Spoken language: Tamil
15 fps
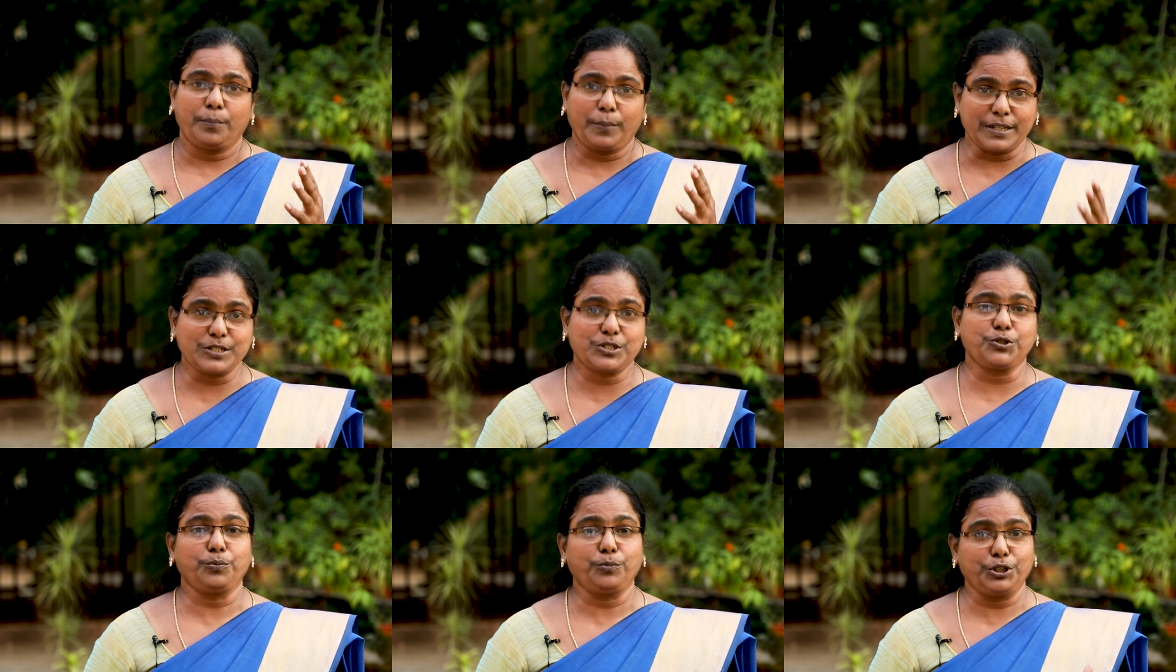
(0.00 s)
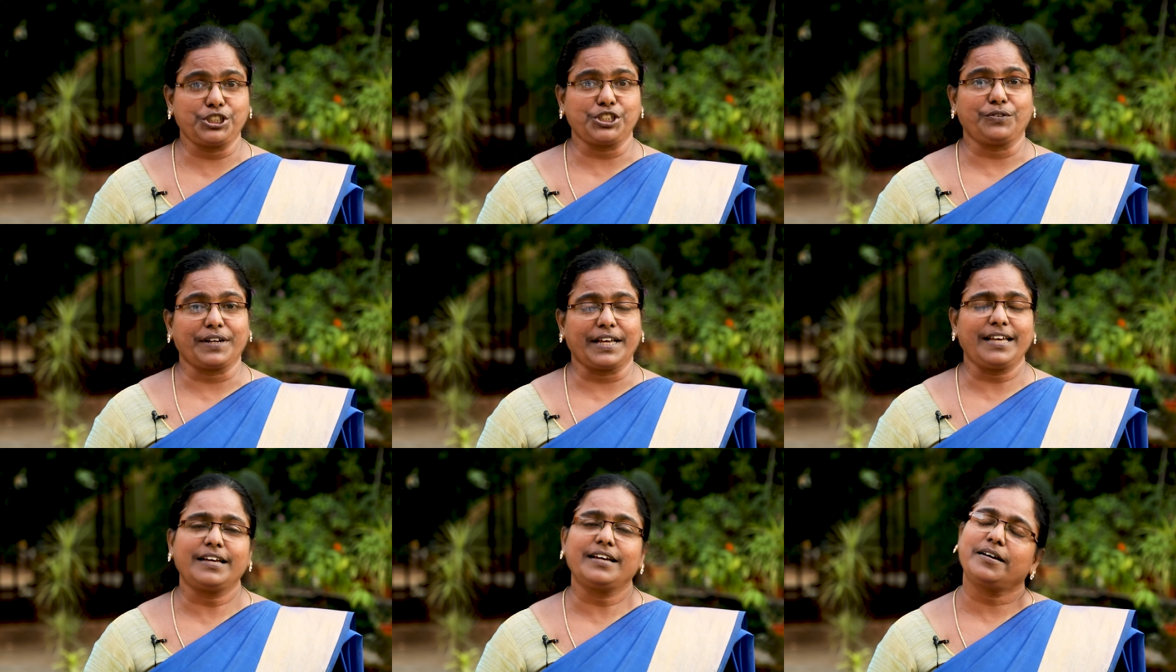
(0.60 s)
ப்ளஸ் டூ
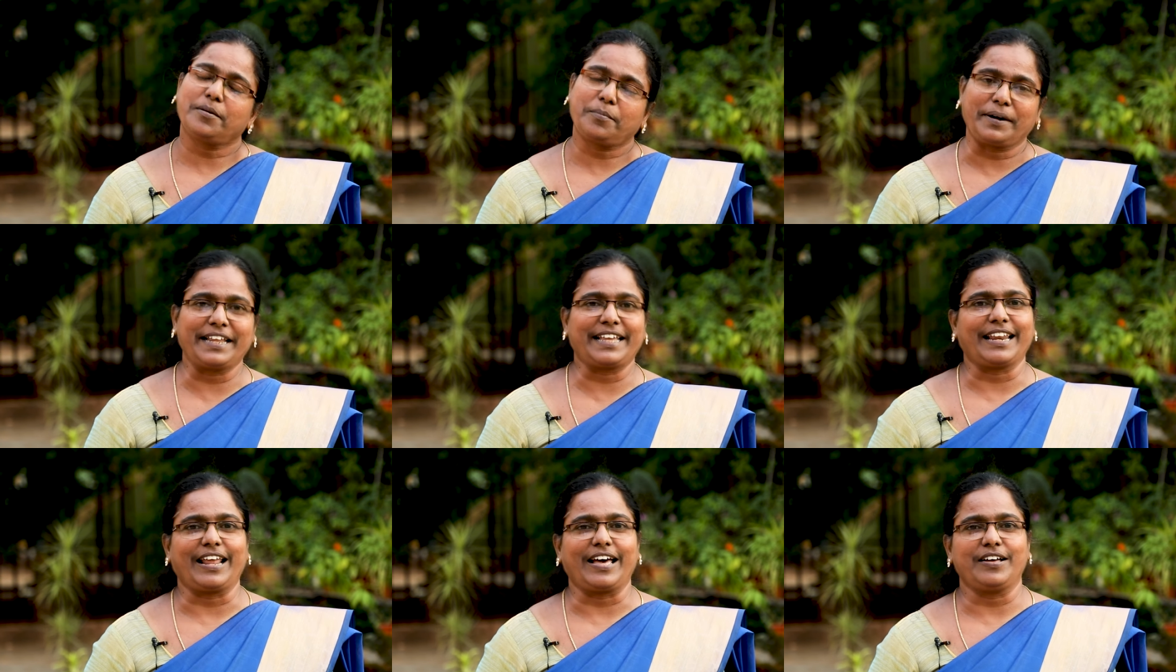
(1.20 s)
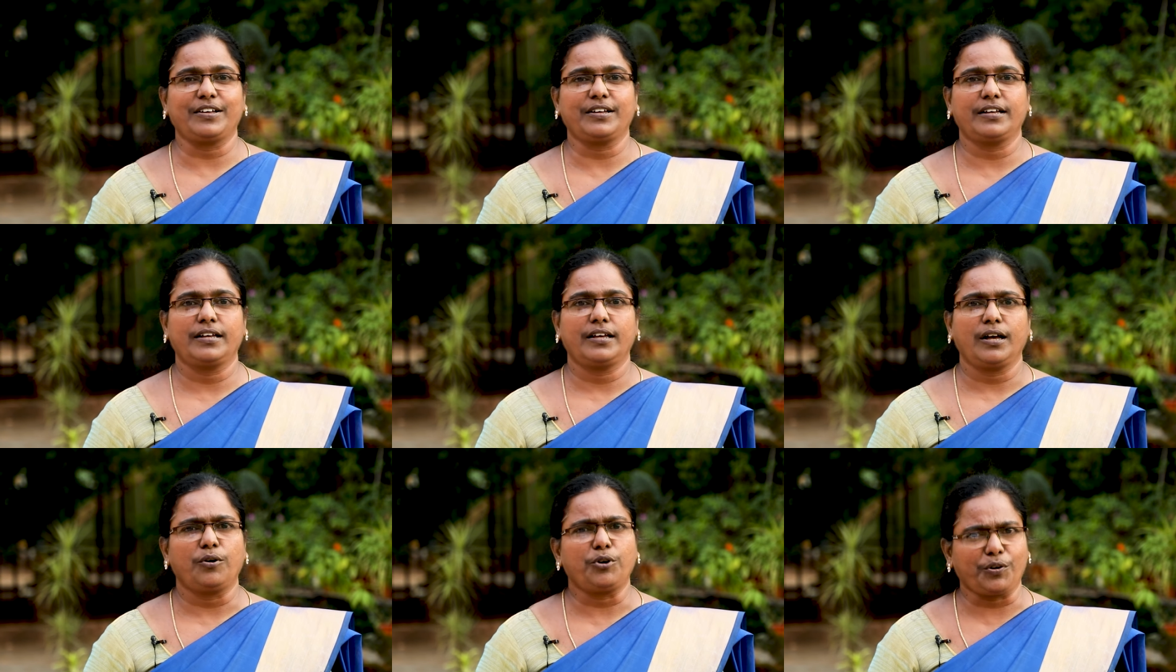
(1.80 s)
முடித்தவங்க படிக்கலாம்
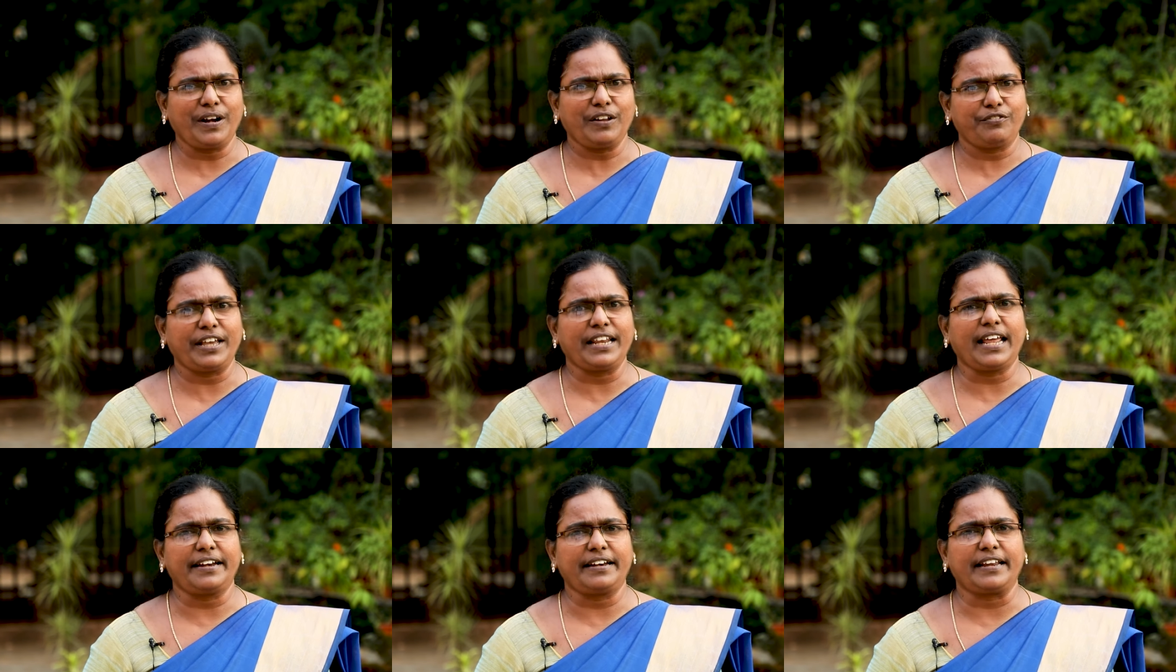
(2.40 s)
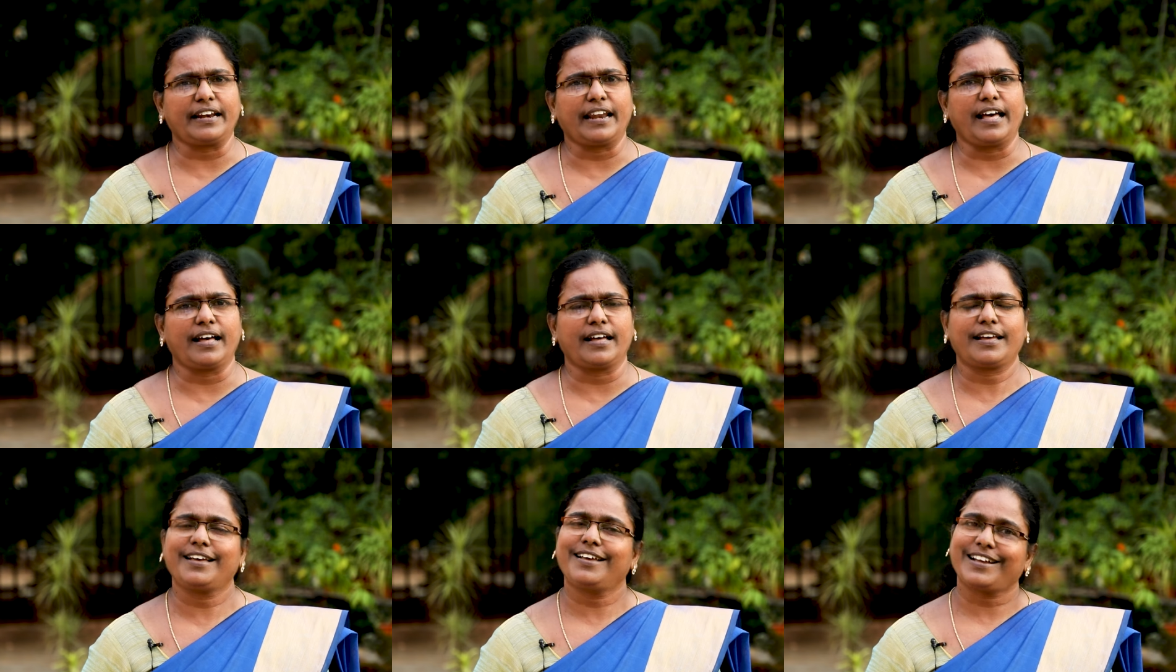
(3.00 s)
ஒருவேளை ஃபெயில் ஆகிட்டிங்களா
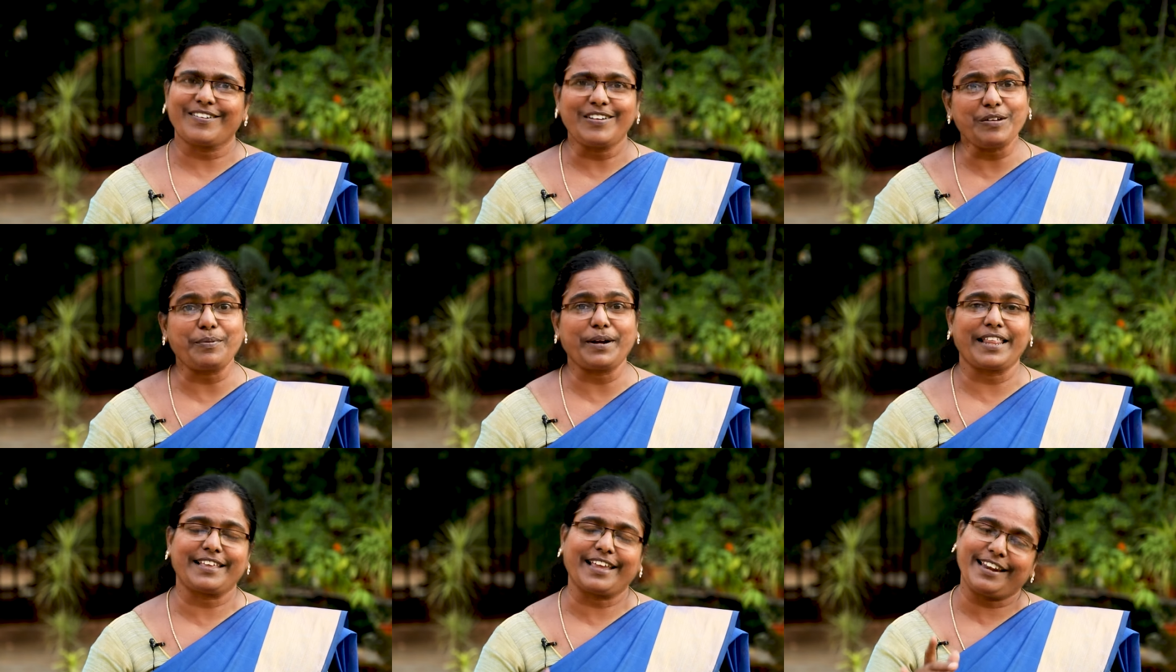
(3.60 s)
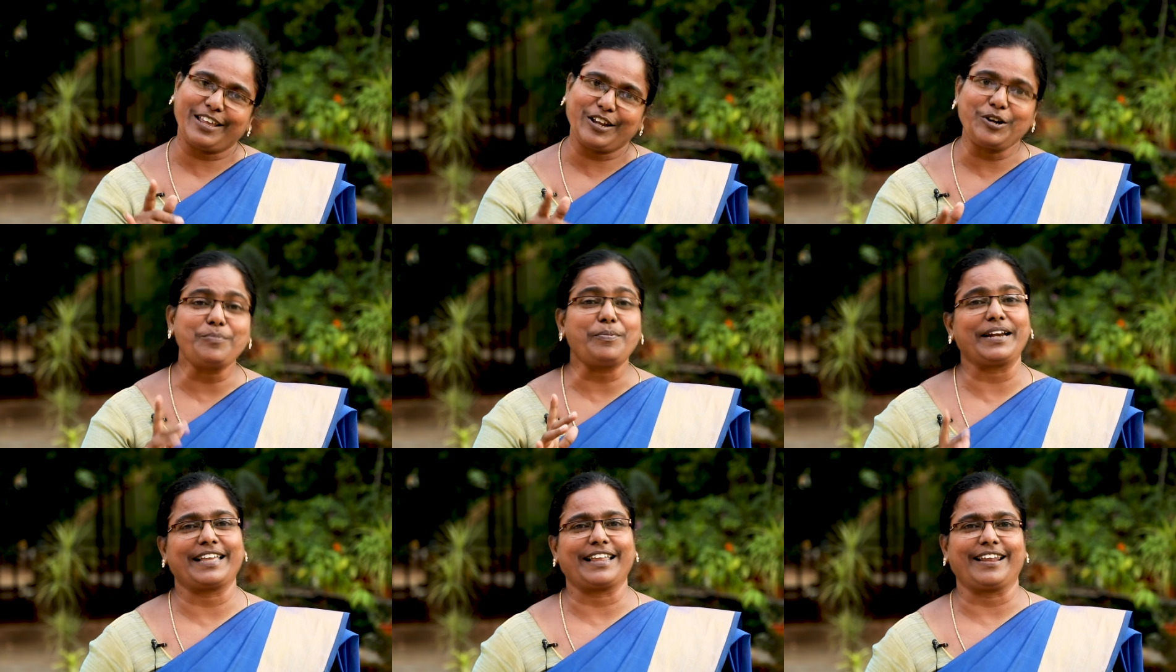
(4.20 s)
கவலைப்படாதீங்க
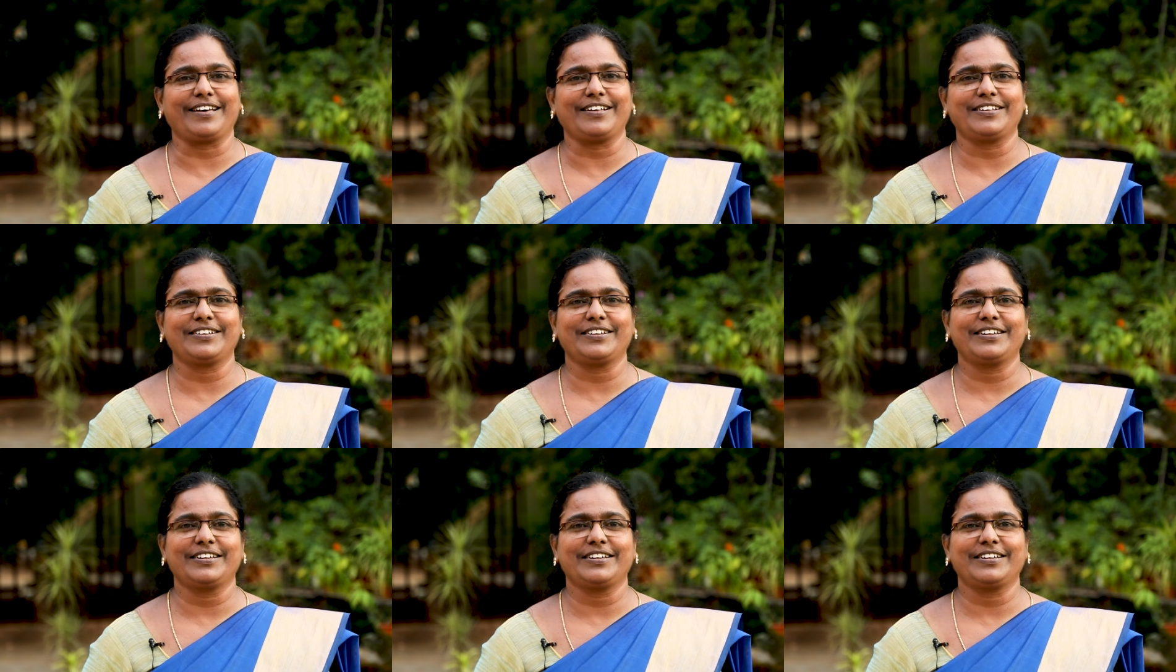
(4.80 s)
நீங்களும் படிக்கலாம்